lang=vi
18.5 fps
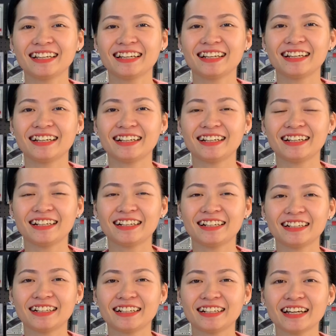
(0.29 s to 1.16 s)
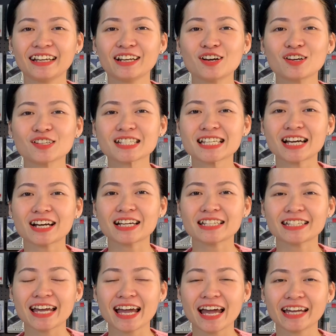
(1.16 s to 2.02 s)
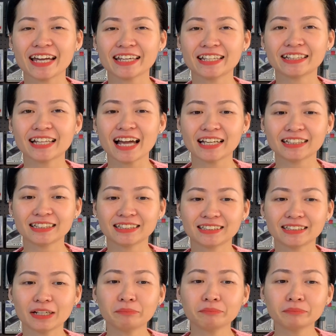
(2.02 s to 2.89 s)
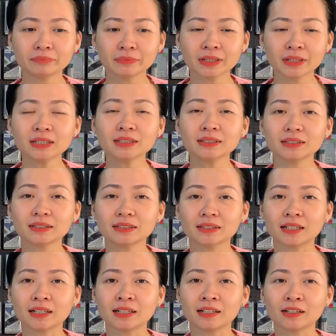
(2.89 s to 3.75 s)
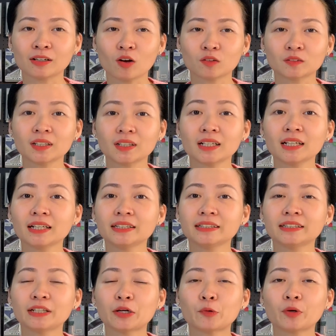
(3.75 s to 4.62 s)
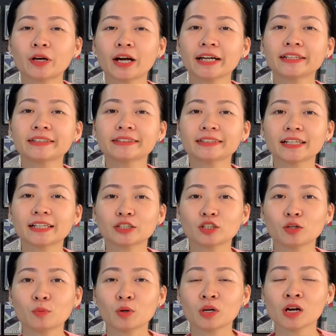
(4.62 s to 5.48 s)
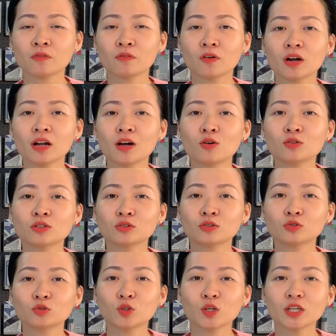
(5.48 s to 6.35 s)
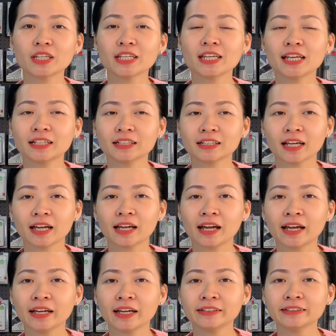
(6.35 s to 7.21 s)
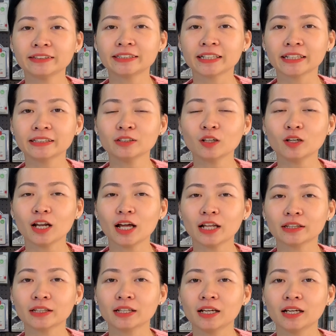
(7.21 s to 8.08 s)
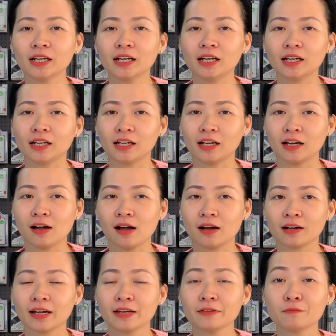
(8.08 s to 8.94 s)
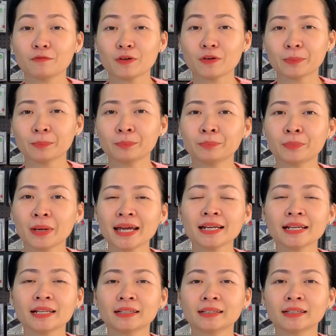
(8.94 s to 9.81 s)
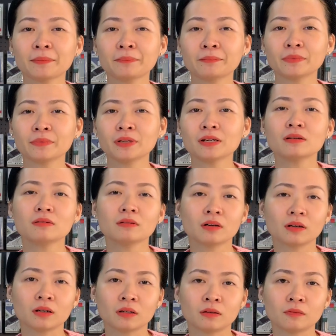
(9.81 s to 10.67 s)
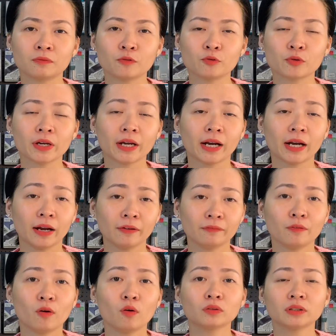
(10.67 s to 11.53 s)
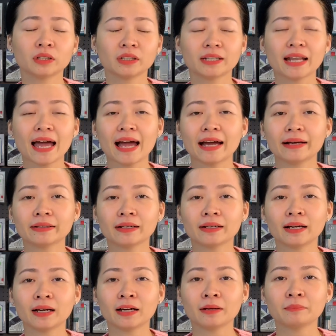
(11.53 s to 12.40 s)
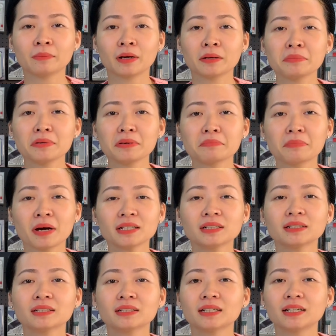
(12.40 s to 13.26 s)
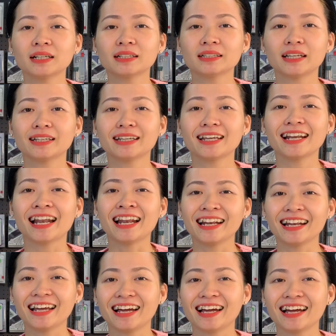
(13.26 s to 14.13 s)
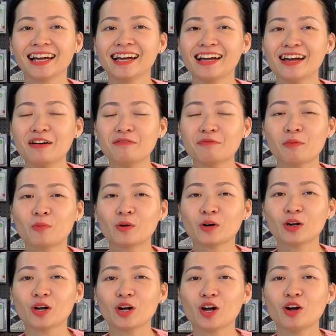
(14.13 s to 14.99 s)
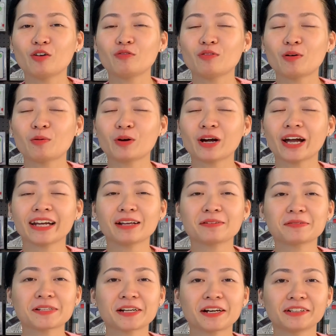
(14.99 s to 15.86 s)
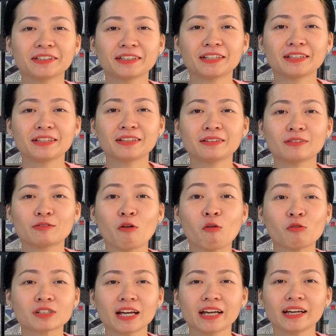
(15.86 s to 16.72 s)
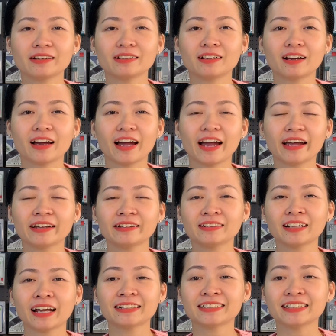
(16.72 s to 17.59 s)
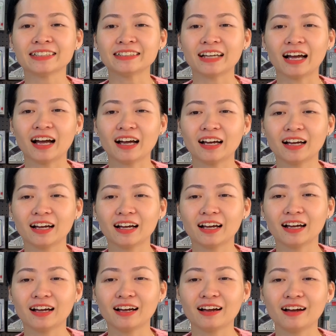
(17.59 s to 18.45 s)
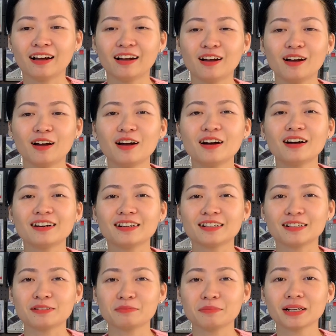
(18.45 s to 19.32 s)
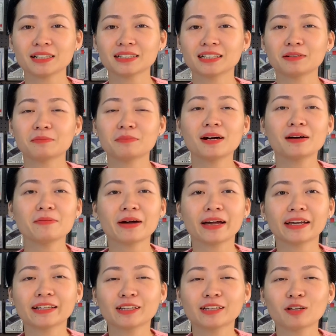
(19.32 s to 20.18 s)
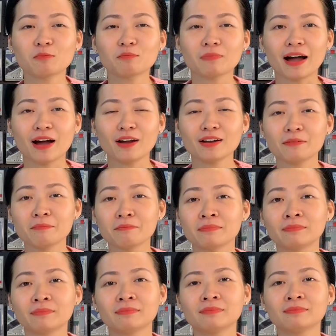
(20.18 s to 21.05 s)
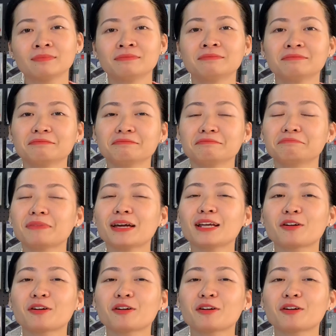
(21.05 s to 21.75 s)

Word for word: Ờ, hello xin chào cả nhà hiện tại thì tâm đức uh, có rất là nhiều kênh để cho mọi người follow nhưng tuy nhiên cái kênh chính đó là uh, kênh fanpage tâm đức uh, phụ kiện iphone thì đang uh, mới bị mất thế nên là vào một, vào một ngày đẹp trời thì ngủ dậy được anh anh gì nhỉ ở Mark Zuckerberg anh ấy thông báo là pet